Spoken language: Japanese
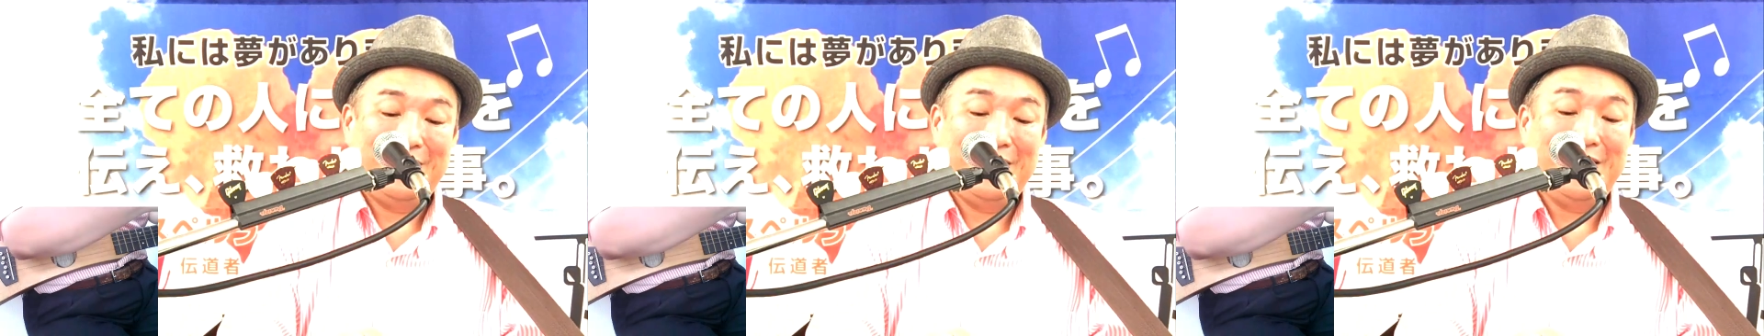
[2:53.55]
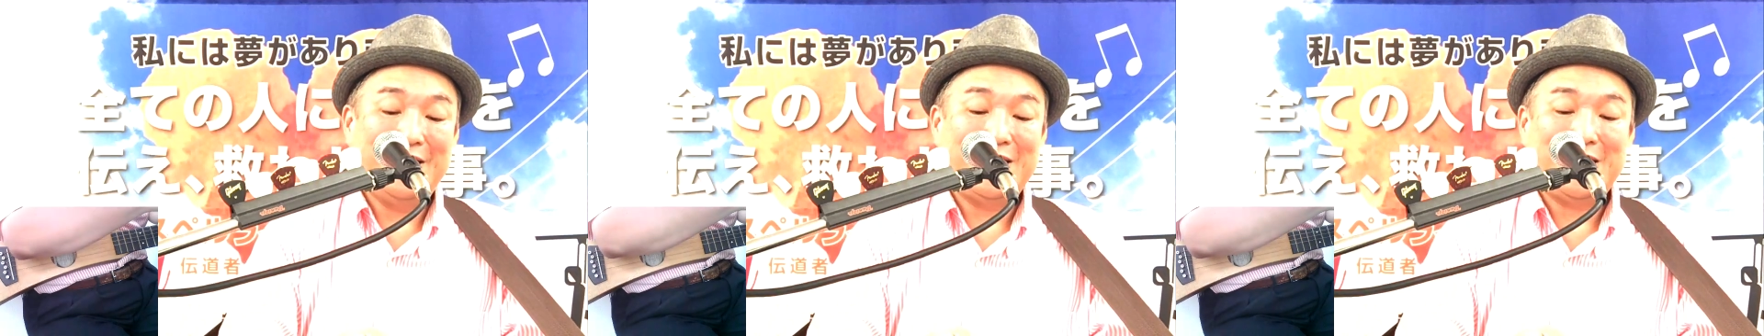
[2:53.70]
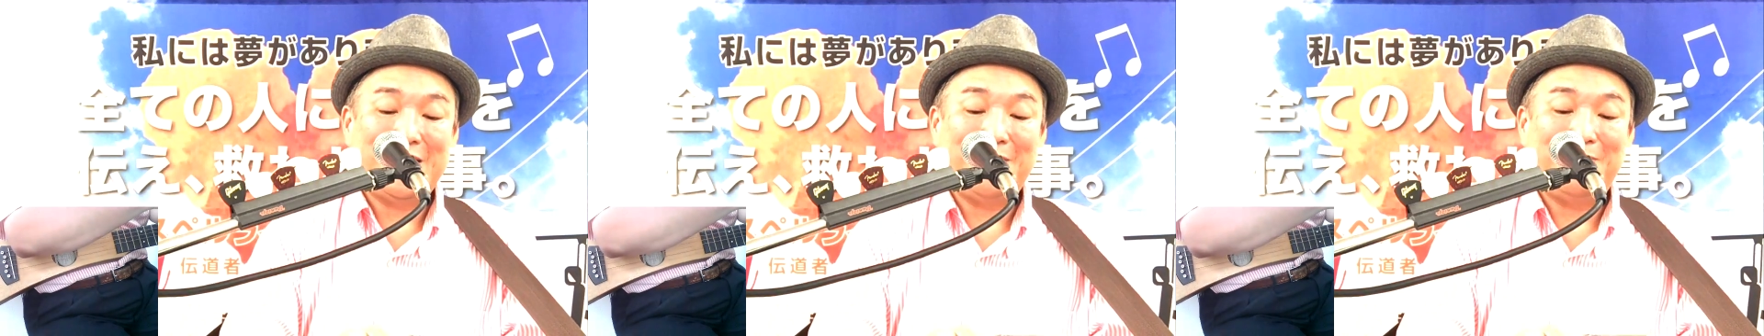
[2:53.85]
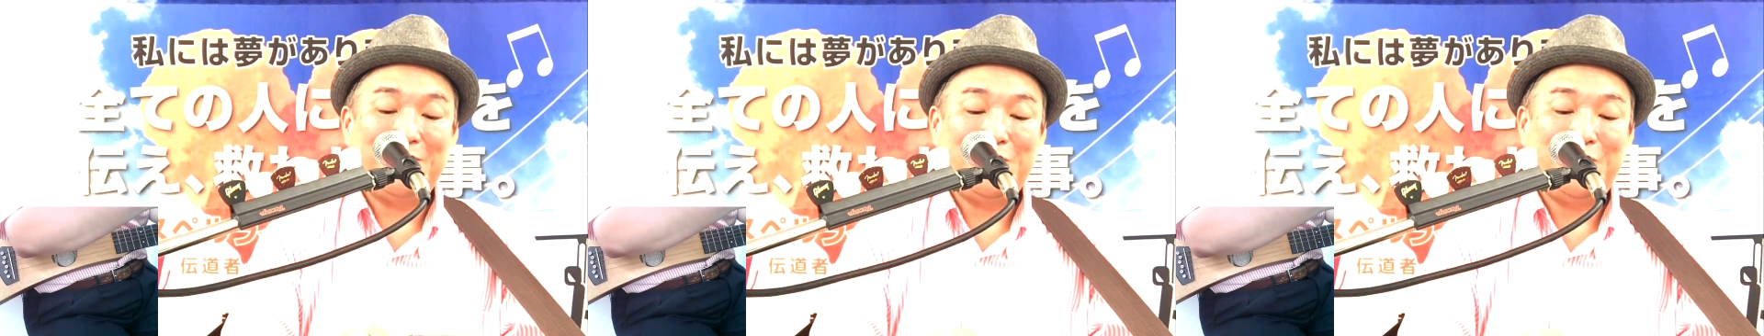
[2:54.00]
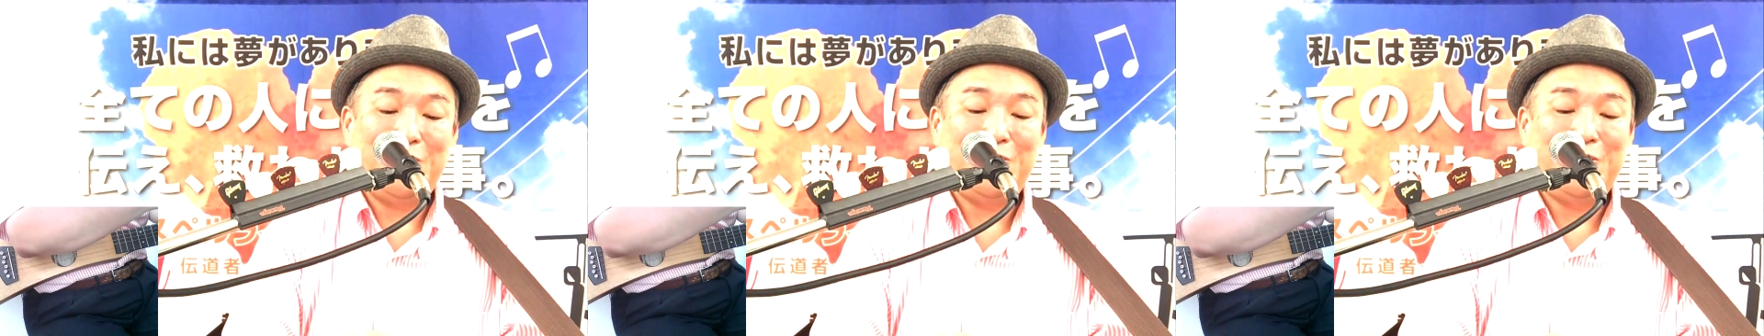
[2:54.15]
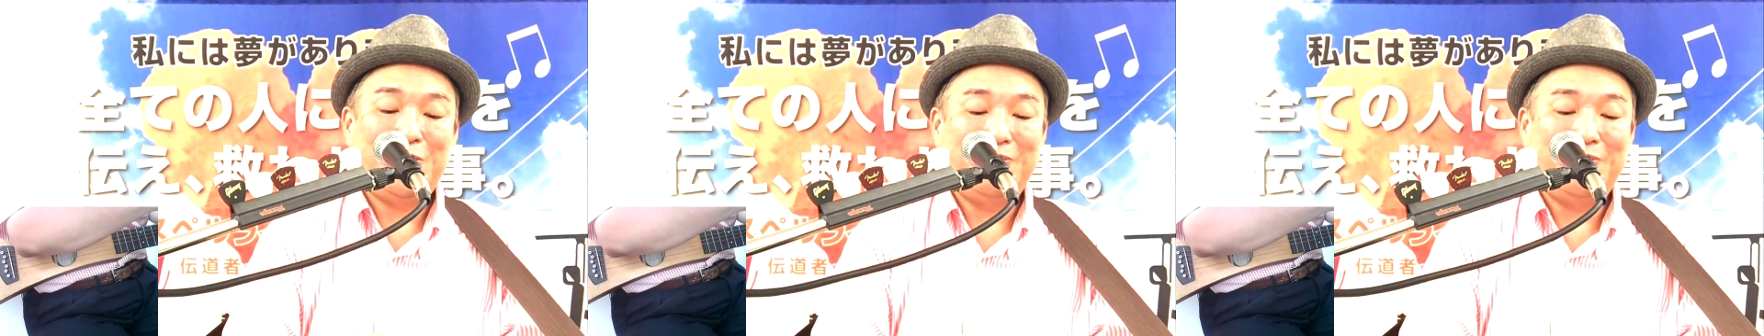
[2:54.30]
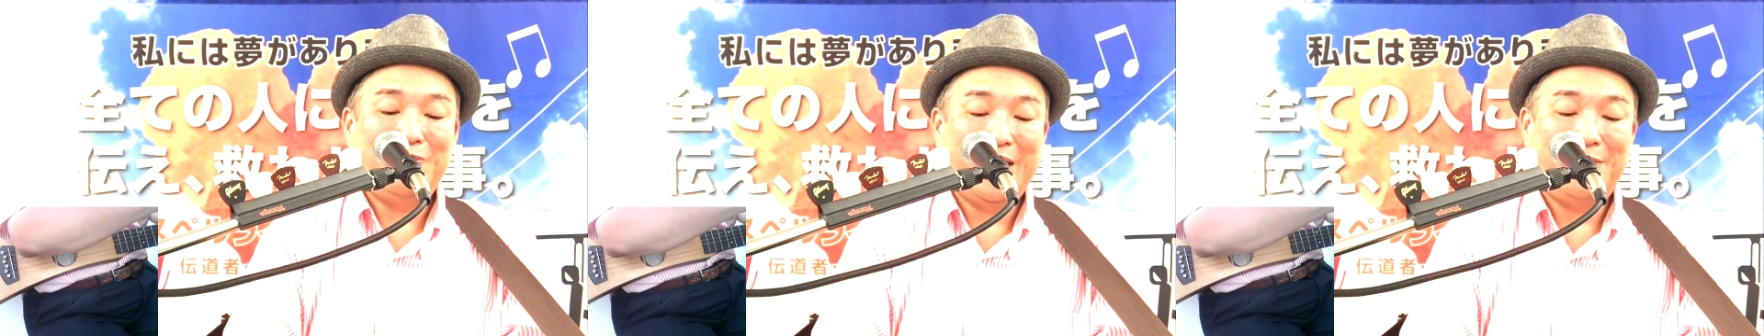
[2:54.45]
イエス様のよ
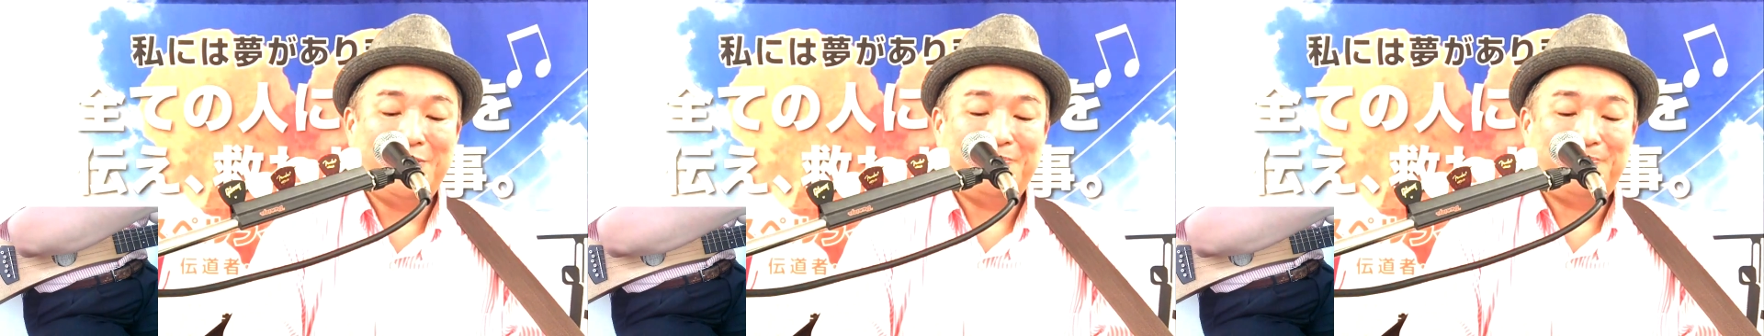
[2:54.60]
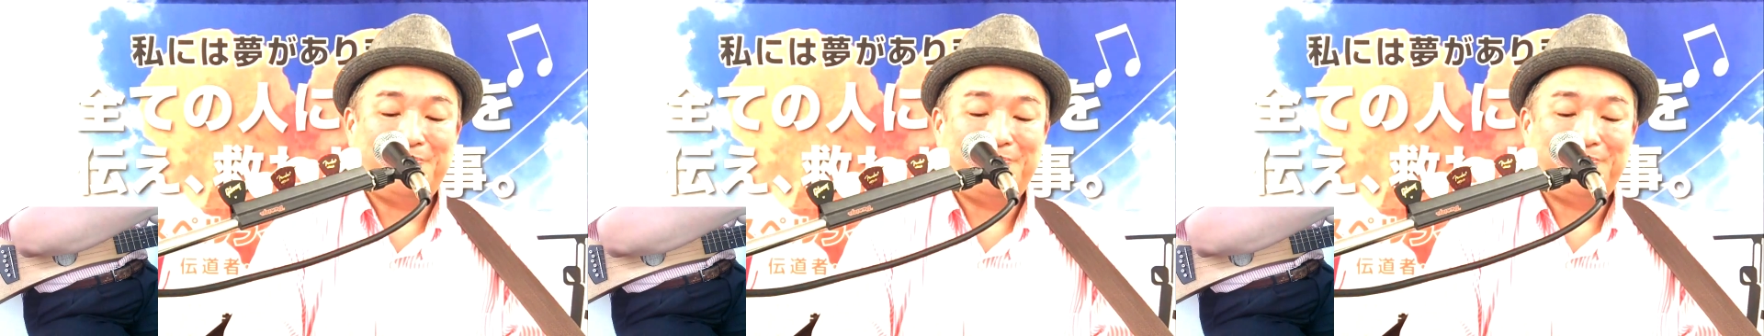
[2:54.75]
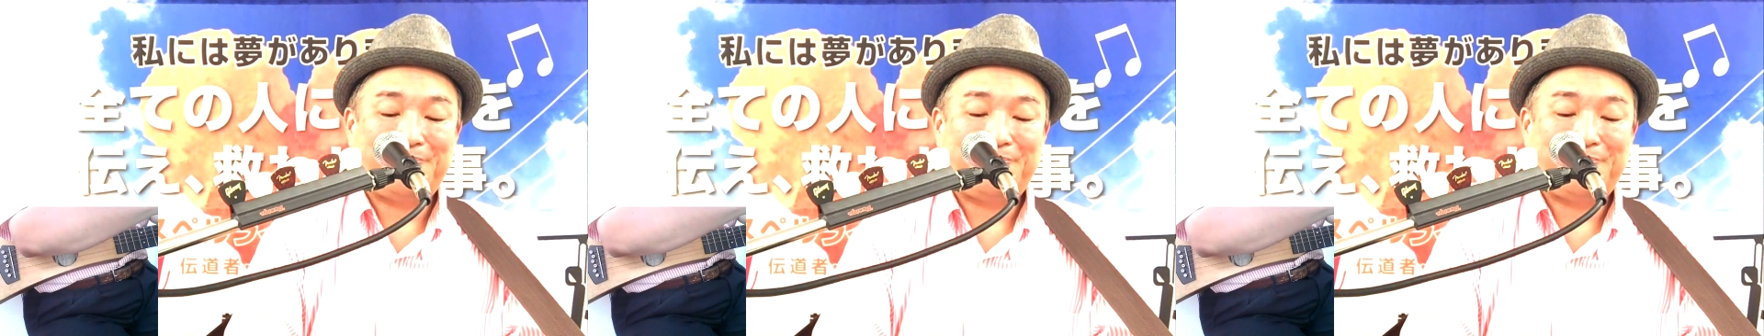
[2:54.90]
うに見える